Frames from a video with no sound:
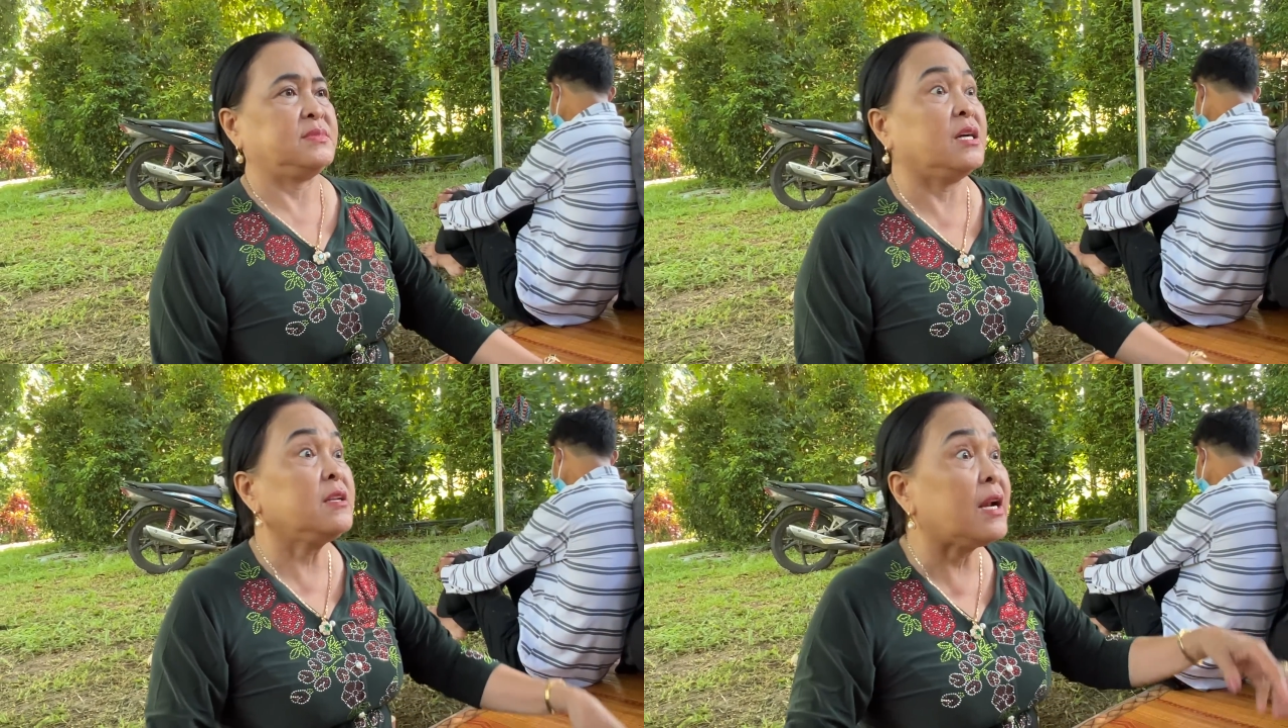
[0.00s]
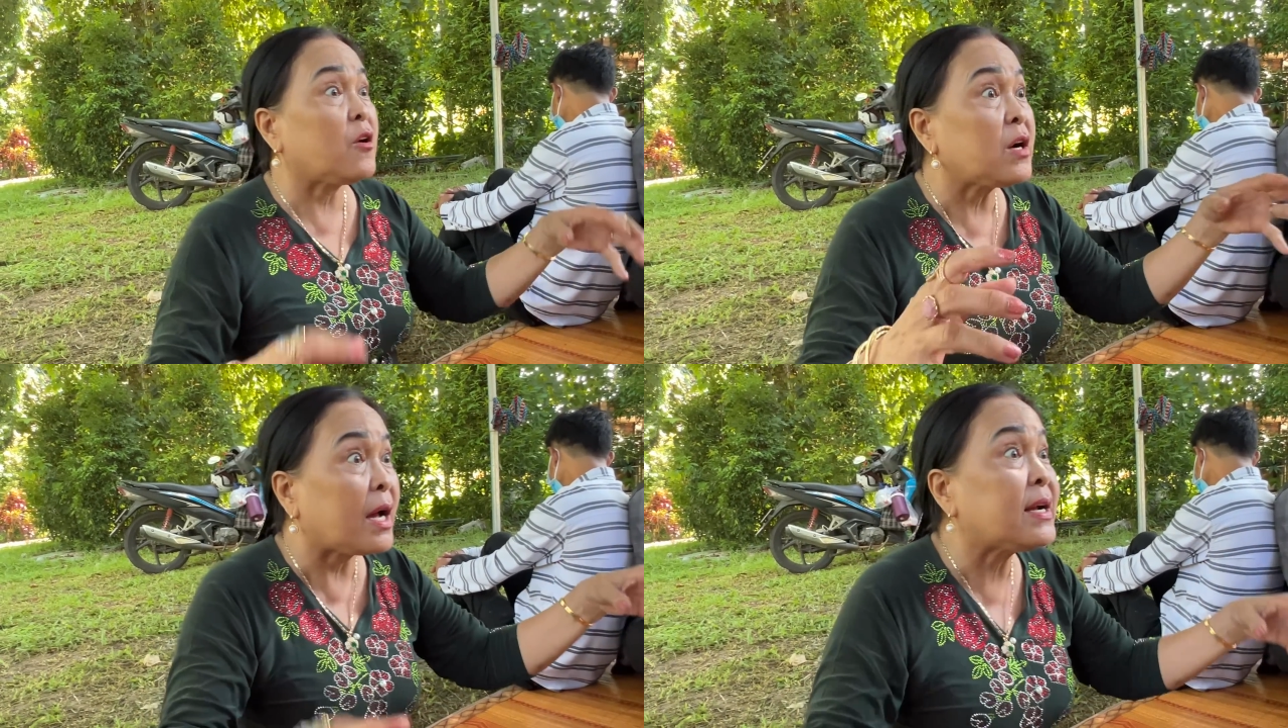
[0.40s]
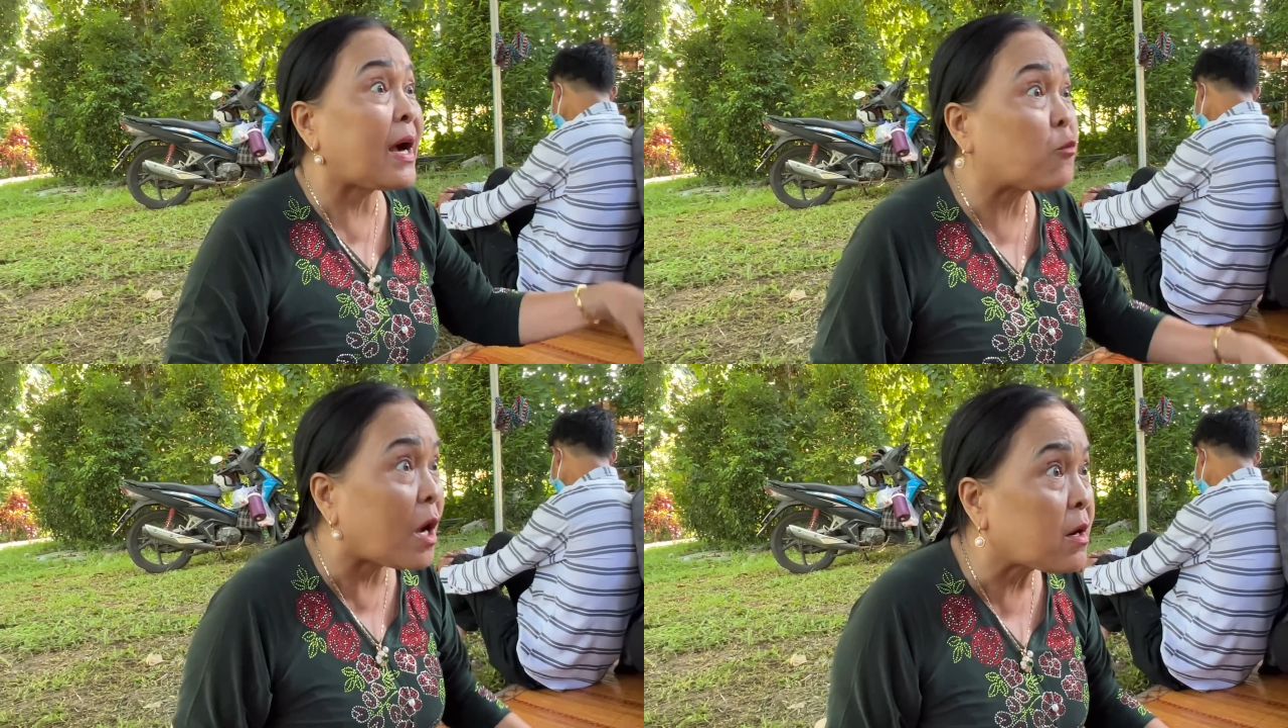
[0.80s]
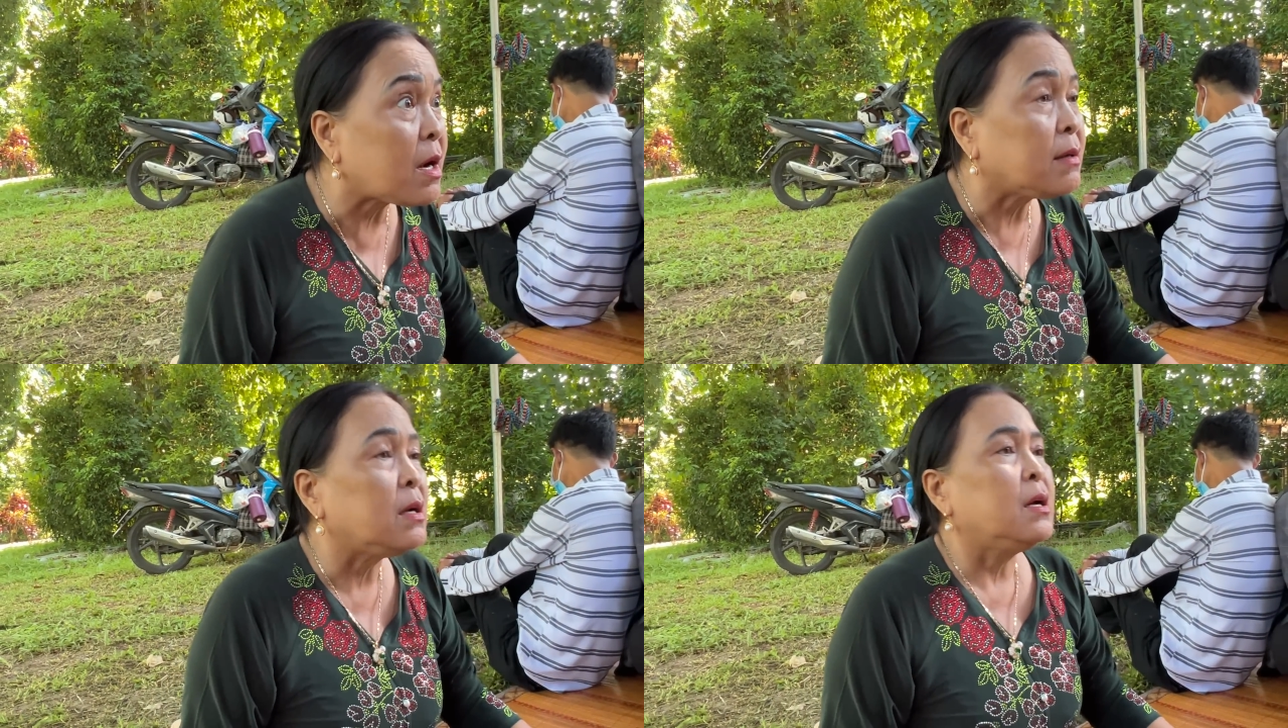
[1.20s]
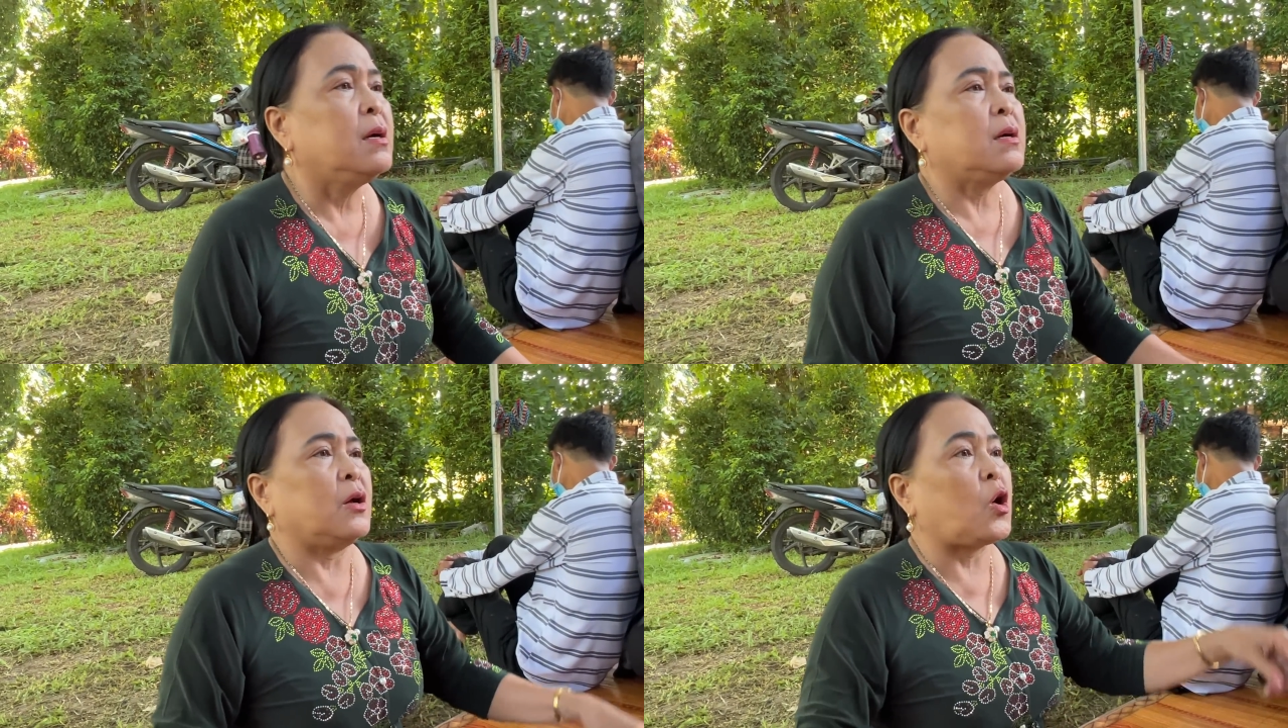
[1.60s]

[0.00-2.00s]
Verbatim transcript: nó nó nói câu đó đó rồi